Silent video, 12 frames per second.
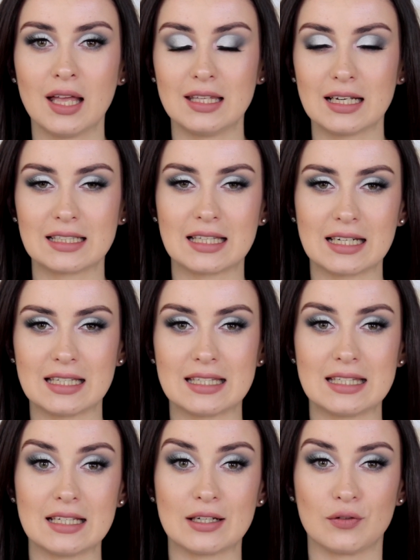некоторые
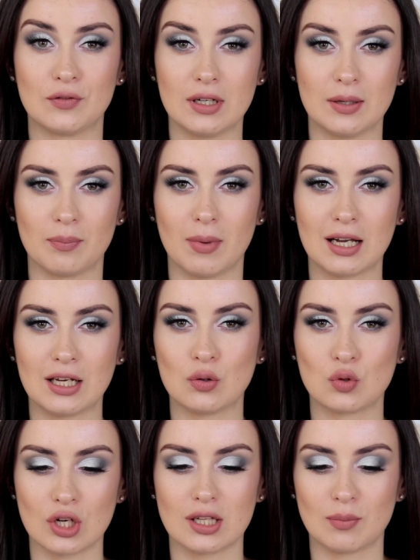из них вы могли
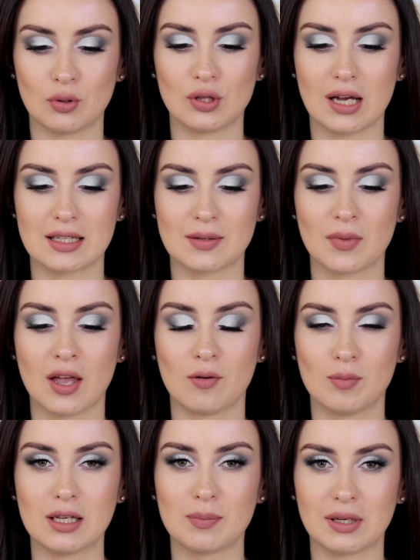уже наблюдать в моих